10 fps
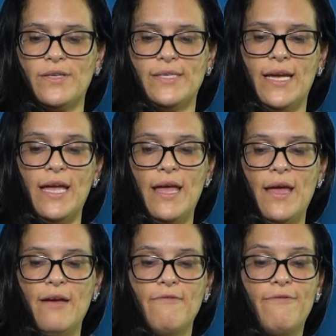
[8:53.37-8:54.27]
fazer
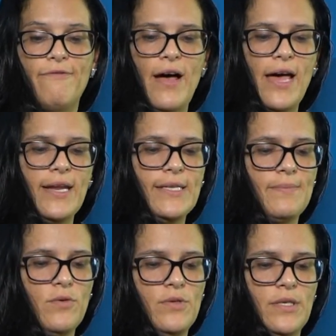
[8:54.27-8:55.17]
várias
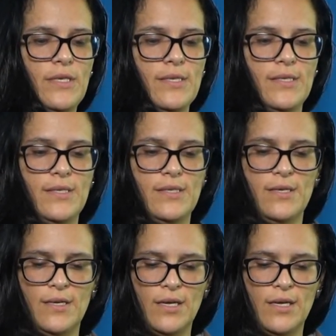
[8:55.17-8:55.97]
mãozinhas.